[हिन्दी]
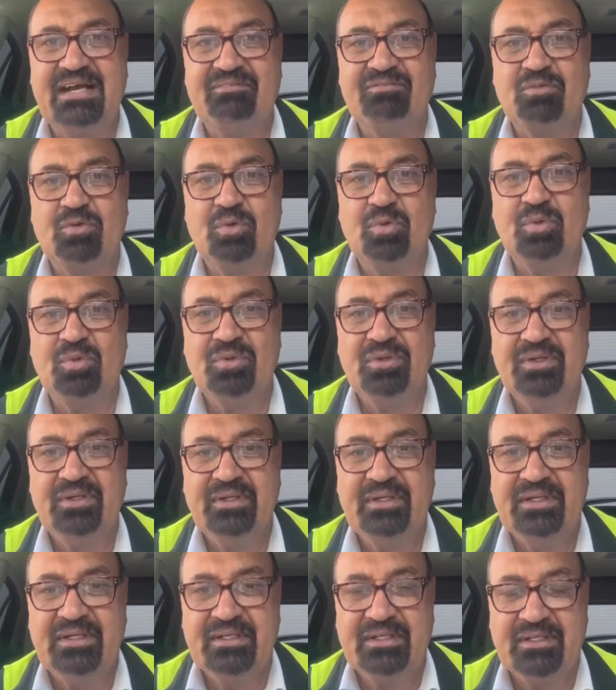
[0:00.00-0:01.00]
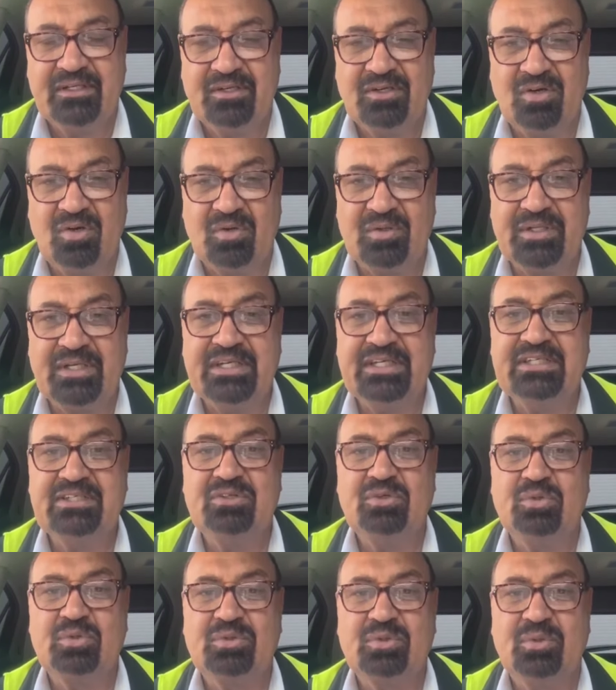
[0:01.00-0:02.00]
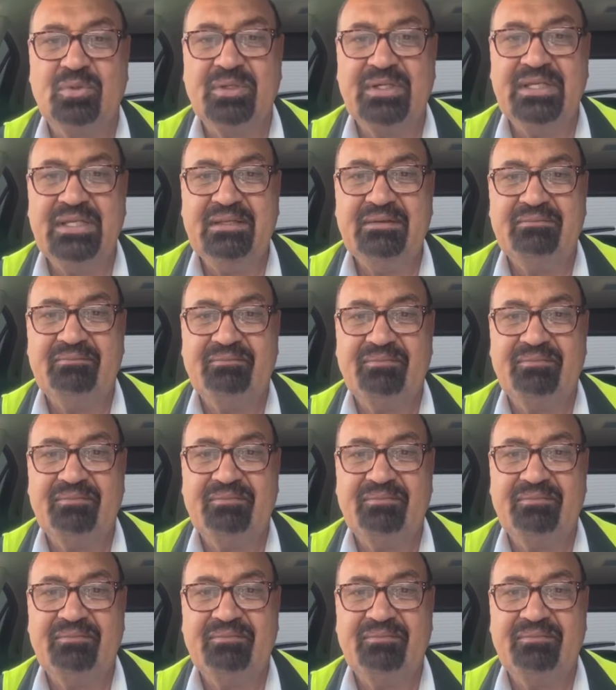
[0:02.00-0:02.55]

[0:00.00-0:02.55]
आपको नौकरी की जरूरत होगी